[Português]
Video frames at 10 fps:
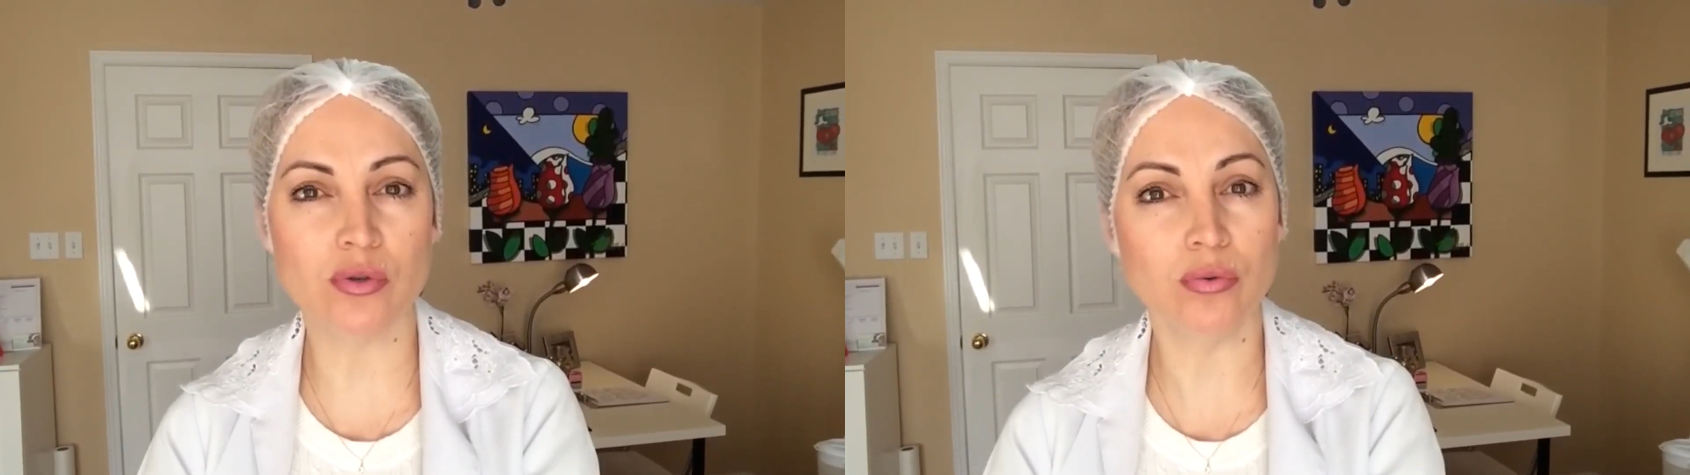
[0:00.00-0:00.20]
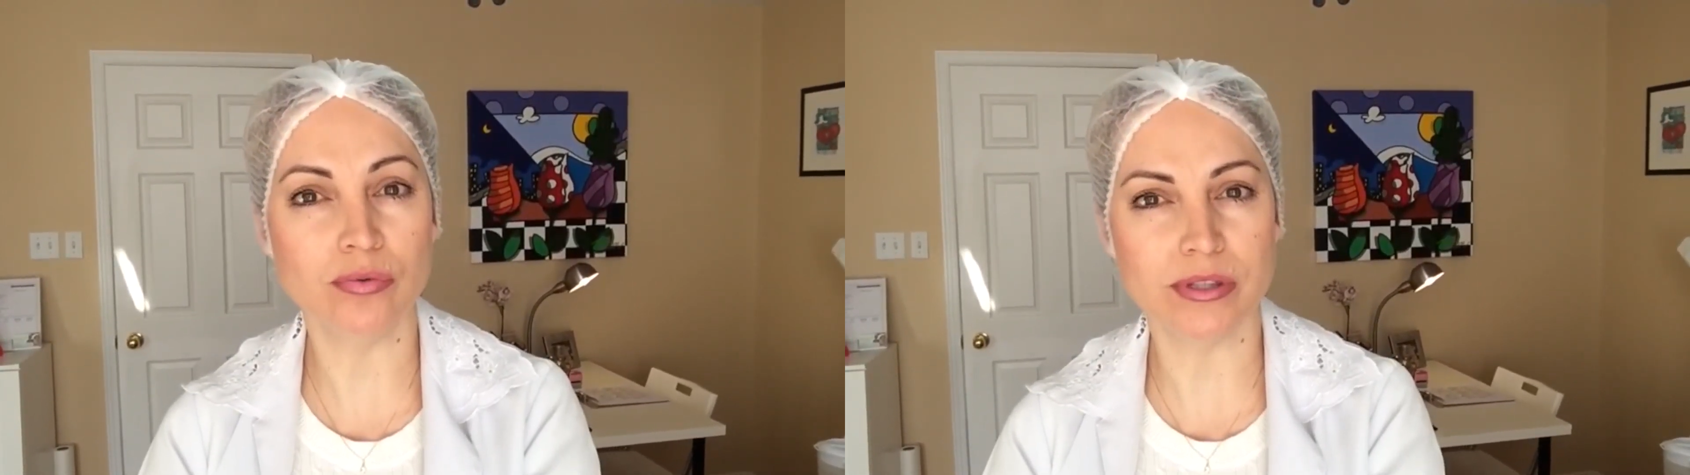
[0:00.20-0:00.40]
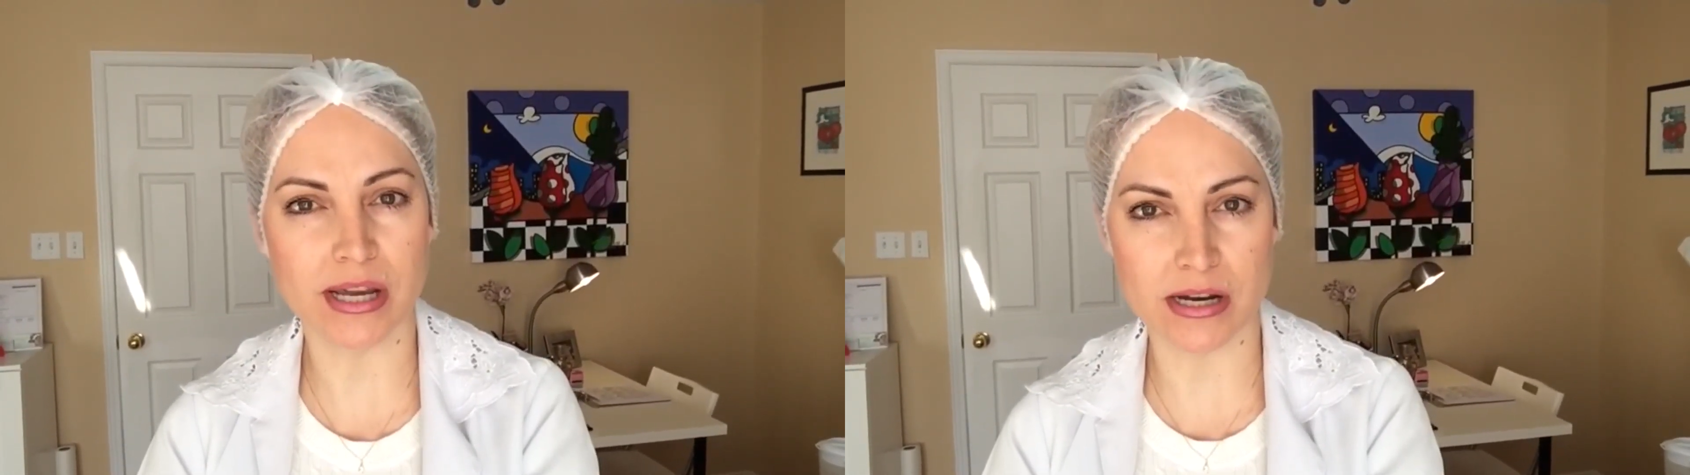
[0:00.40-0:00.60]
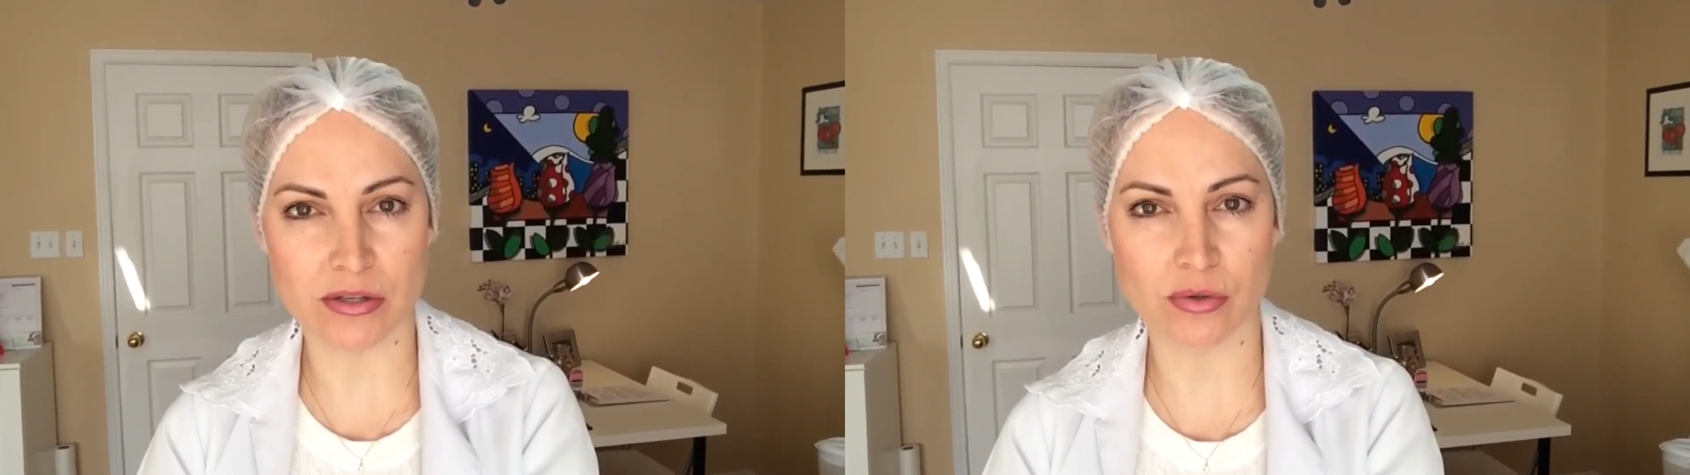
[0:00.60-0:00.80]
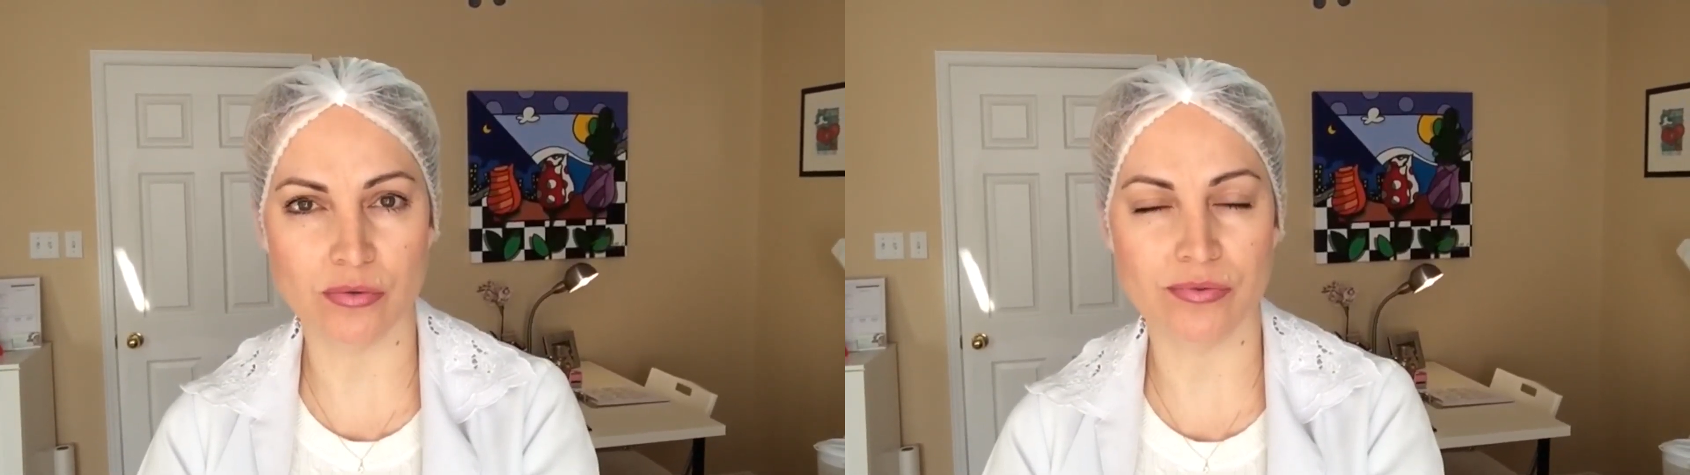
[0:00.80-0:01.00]
um
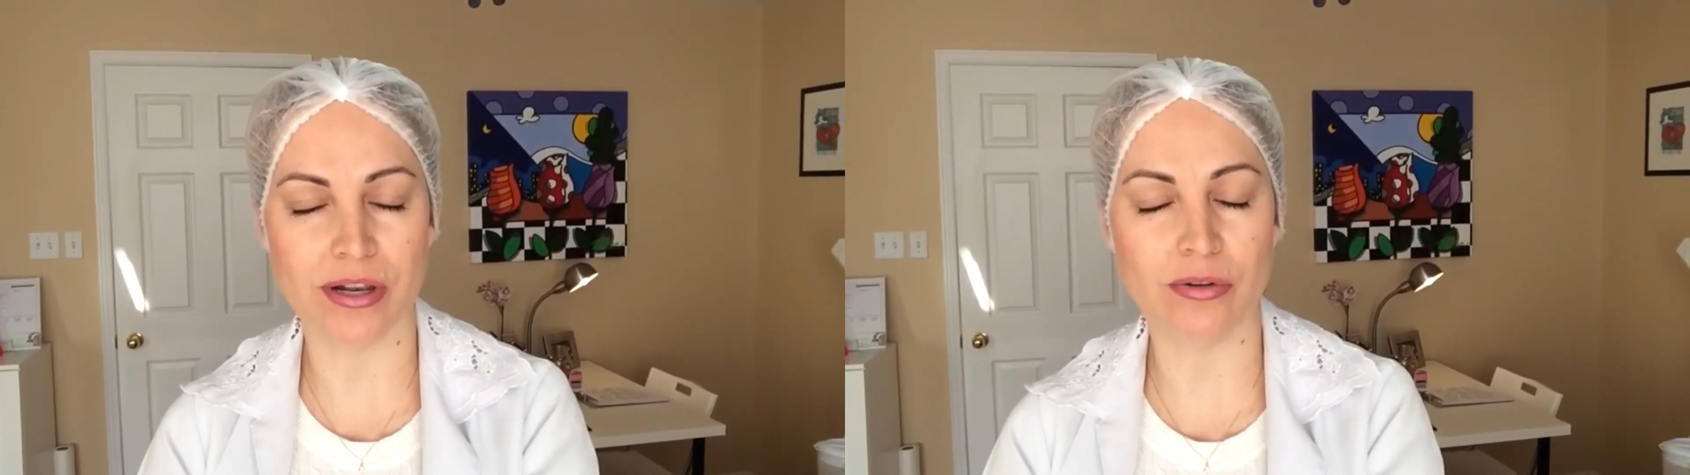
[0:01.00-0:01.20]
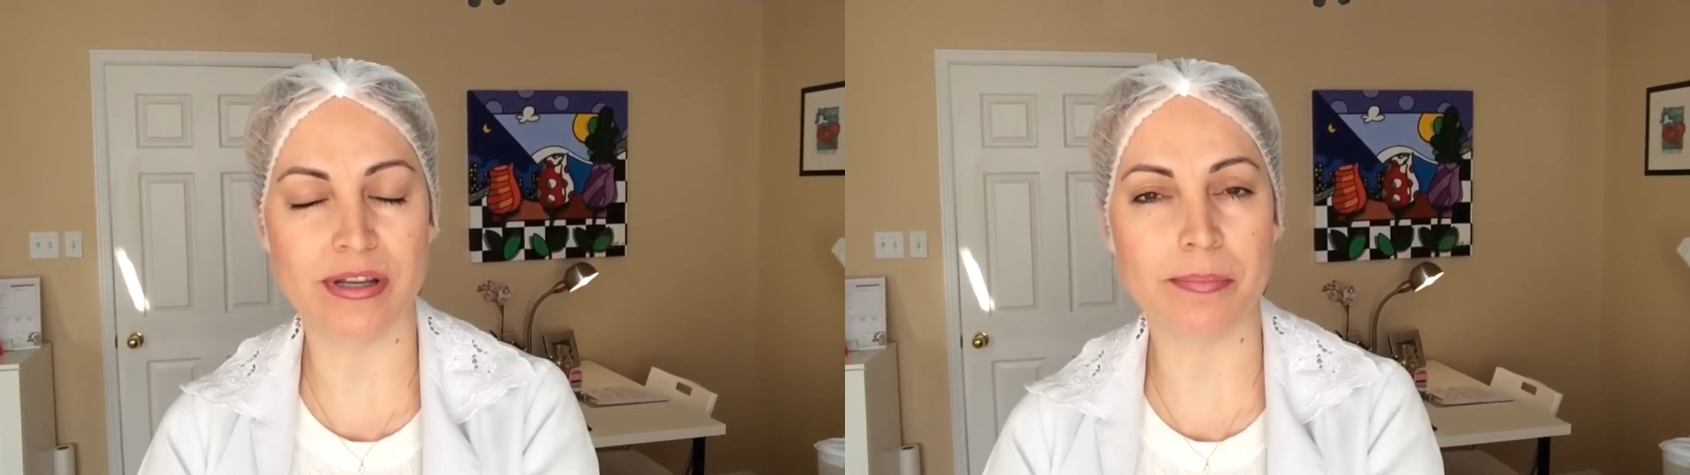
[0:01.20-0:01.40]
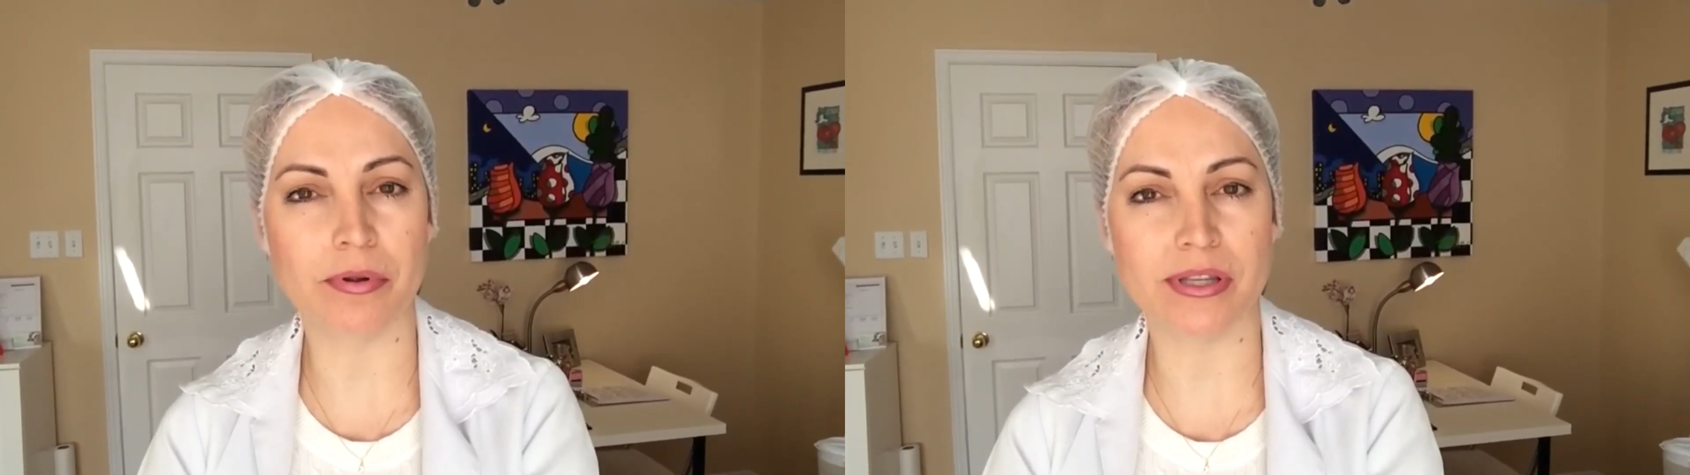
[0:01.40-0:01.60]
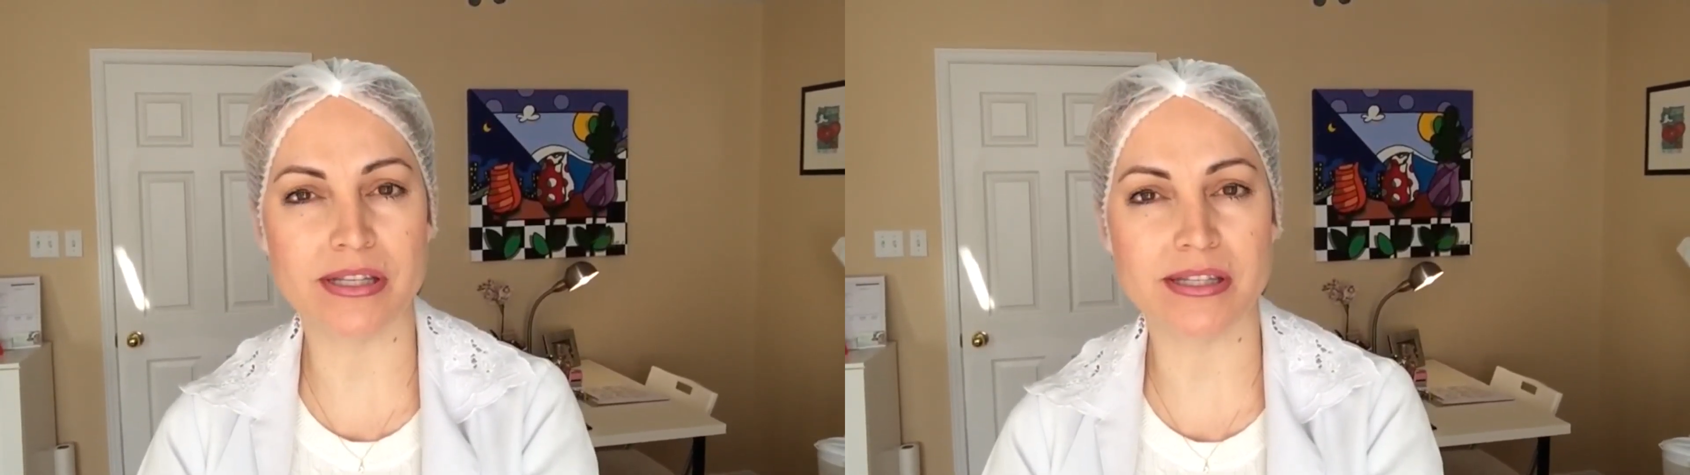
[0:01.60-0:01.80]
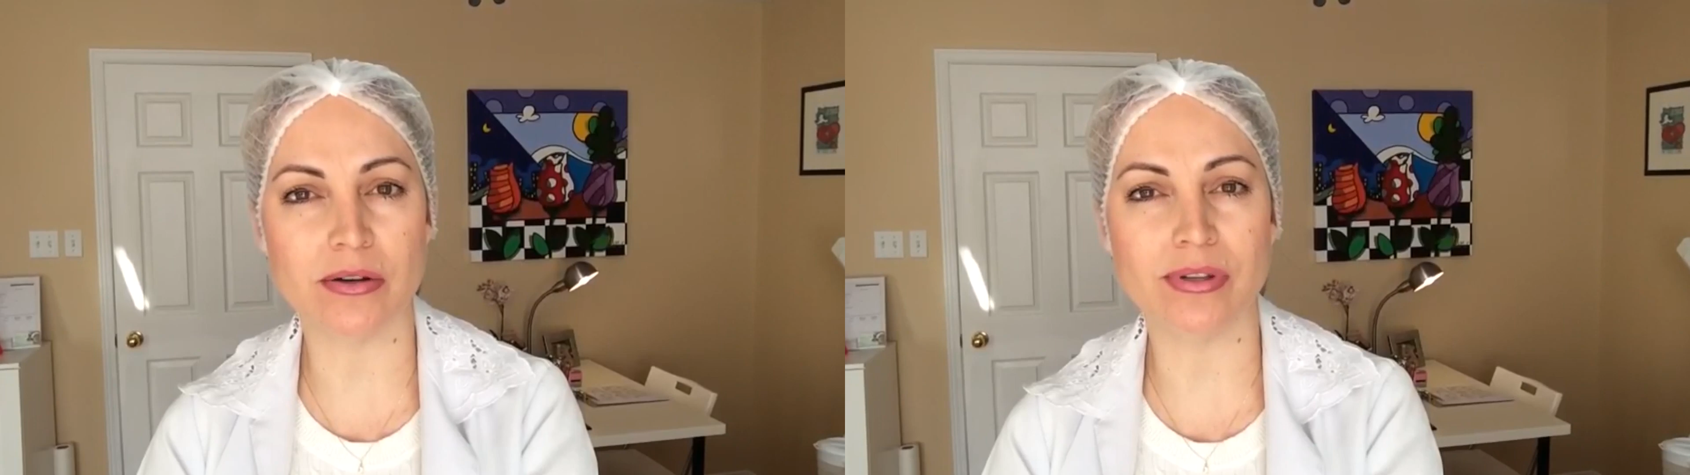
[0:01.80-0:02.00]
terço do valor da proteção